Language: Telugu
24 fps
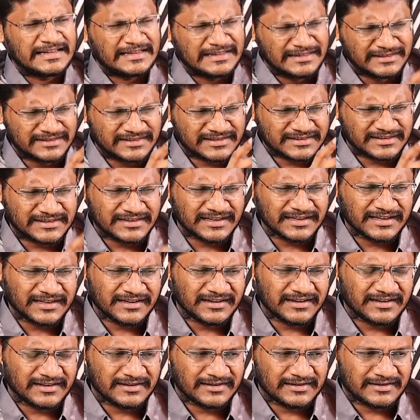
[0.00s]
ఇంత
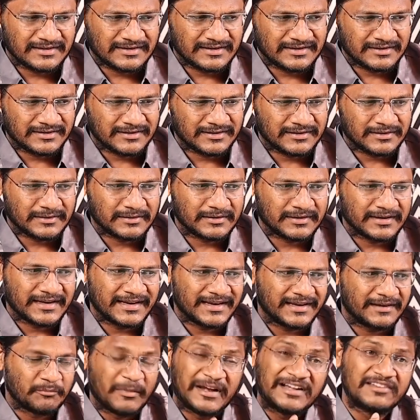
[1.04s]

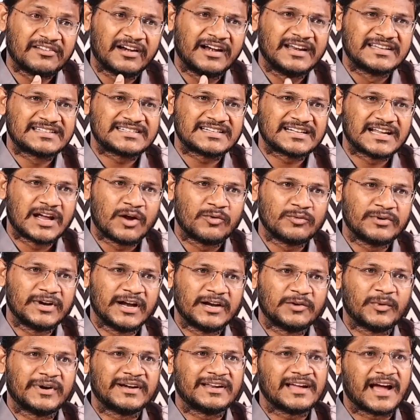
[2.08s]
మెటీరియలిస్టిక్గా
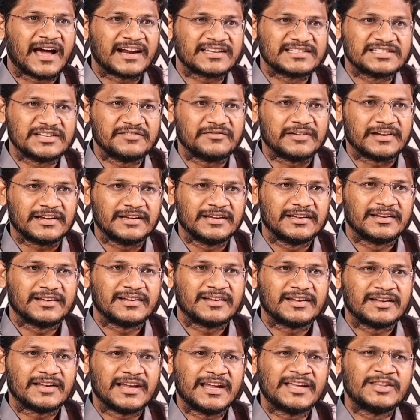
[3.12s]
ఉండేటువంటి ఆర్జీవి
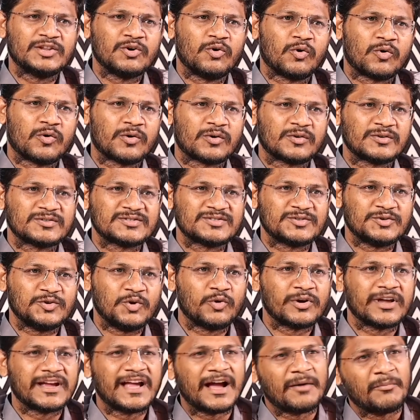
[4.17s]
hmm. ఏదో ఒక రోజు
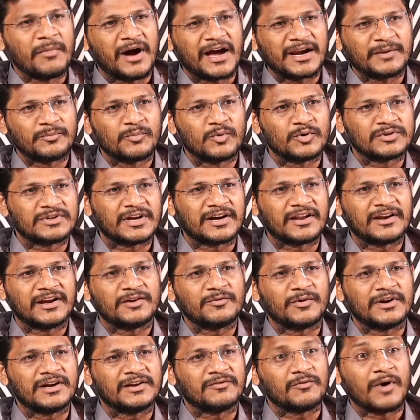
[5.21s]
యోగిగా
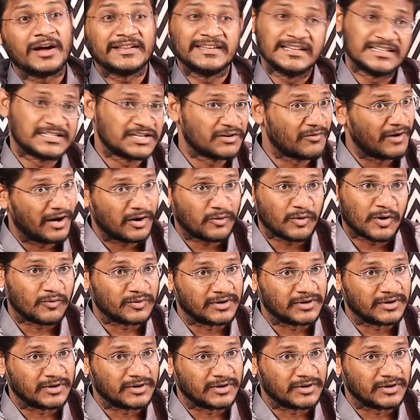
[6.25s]
మారిపోతాడనేటువంటి వాదించే వాళ్ళు కూడా